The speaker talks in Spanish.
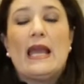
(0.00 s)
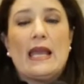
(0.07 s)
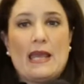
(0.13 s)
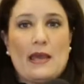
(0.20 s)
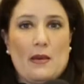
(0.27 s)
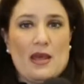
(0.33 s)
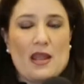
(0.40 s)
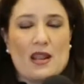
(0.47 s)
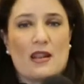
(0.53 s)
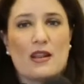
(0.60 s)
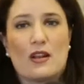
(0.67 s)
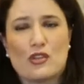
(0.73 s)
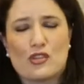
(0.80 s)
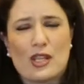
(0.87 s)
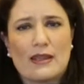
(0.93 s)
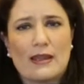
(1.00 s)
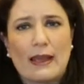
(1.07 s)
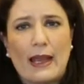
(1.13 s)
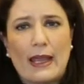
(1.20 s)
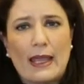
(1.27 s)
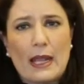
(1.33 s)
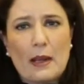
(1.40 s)
Y a ver, los que te
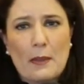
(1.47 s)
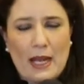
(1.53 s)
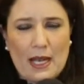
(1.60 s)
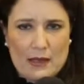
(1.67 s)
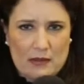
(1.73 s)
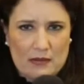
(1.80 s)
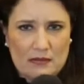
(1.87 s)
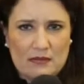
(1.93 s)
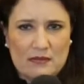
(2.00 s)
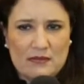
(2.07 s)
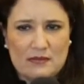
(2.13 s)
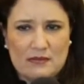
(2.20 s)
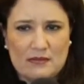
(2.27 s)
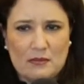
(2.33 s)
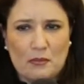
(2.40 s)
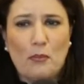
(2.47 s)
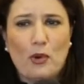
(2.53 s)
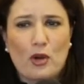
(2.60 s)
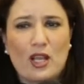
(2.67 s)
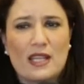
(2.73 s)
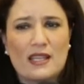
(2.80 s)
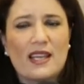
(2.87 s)
caían mal,
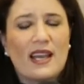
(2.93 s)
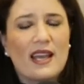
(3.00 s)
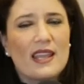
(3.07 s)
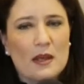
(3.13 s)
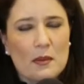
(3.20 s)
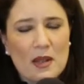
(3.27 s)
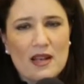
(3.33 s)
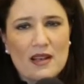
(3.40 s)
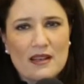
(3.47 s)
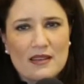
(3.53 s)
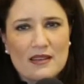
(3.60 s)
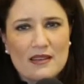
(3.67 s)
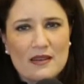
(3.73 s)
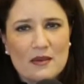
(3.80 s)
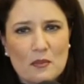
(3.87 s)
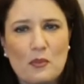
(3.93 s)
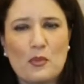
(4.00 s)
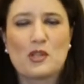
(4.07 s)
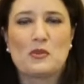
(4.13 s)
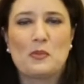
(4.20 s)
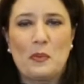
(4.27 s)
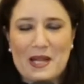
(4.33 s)
¿por qué te caían mal?
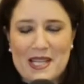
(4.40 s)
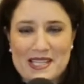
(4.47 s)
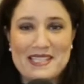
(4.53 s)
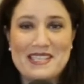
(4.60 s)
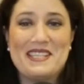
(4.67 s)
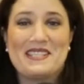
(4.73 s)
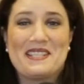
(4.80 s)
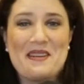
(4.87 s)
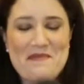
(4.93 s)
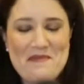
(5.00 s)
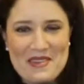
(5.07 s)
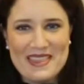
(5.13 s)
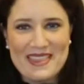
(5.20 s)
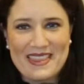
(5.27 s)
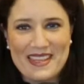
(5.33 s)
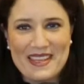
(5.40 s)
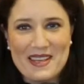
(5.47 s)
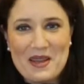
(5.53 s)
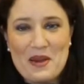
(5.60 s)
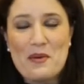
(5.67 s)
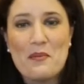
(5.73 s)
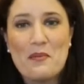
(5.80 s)
Pues precisamente
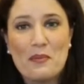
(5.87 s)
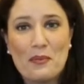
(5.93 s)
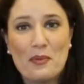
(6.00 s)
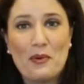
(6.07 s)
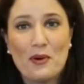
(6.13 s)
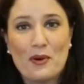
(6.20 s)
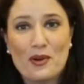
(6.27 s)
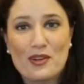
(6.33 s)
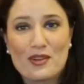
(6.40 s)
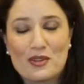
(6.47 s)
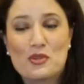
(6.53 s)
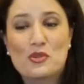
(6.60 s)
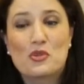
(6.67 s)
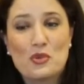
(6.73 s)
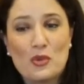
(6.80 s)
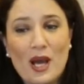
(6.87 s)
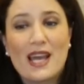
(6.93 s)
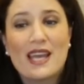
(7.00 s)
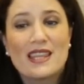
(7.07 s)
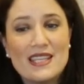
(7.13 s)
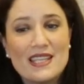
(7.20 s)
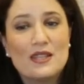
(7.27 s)
por su
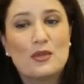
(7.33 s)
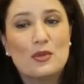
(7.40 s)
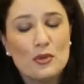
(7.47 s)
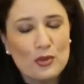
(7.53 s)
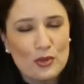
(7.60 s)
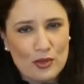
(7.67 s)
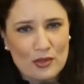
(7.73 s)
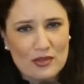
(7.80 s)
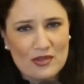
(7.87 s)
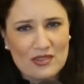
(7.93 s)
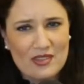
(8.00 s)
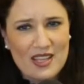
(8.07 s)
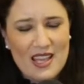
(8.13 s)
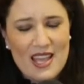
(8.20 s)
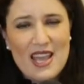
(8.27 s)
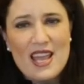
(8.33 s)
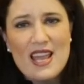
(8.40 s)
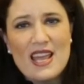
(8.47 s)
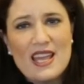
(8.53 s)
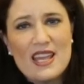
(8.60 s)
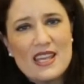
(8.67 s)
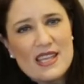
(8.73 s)
actitud.
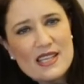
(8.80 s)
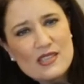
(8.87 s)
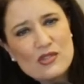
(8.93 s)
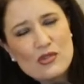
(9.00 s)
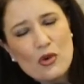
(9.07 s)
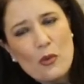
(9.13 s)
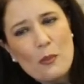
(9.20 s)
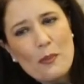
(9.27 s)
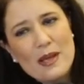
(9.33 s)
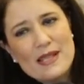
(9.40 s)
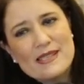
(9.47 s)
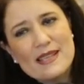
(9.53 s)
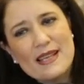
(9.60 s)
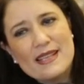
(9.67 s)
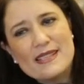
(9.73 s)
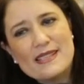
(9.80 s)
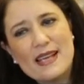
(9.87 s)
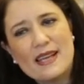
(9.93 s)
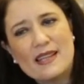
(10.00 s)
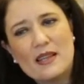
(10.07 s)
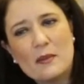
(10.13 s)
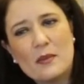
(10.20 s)
Y esto pasa
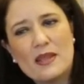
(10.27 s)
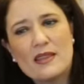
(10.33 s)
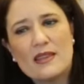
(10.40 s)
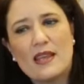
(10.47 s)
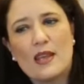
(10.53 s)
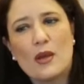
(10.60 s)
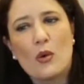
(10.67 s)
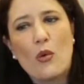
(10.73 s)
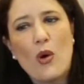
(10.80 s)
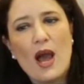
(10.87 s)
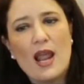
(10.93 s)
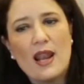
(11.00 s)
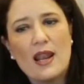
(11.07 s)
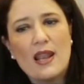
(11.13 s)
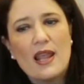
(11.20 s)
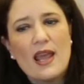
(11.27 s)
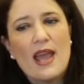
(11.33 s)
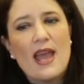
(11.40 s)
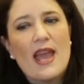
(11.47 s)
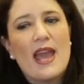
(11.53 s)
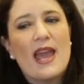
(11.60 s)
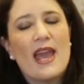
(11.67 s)
exactamente igual
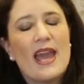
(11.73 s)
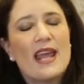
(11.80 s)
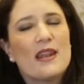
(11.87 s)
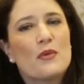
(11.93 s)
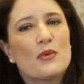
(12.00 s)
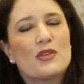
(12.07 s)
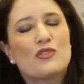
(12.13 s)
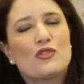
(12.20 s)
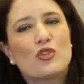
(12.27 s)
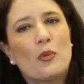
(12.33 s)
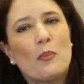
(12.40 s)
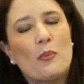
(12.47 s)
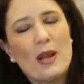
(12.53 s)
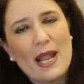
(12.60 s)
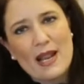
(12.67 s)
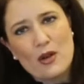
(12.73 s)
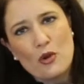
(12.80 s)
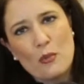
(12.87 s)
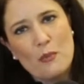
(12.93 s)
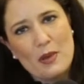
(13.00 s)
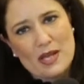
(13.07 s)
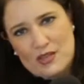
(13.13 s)
en nuestro
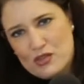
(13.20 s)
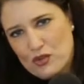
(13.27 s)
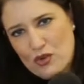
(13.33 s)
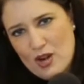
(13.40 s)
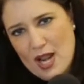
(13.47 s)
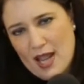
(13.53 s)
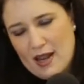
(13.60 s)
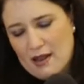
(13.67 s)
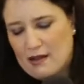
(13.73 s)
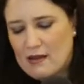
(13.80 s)
plano personal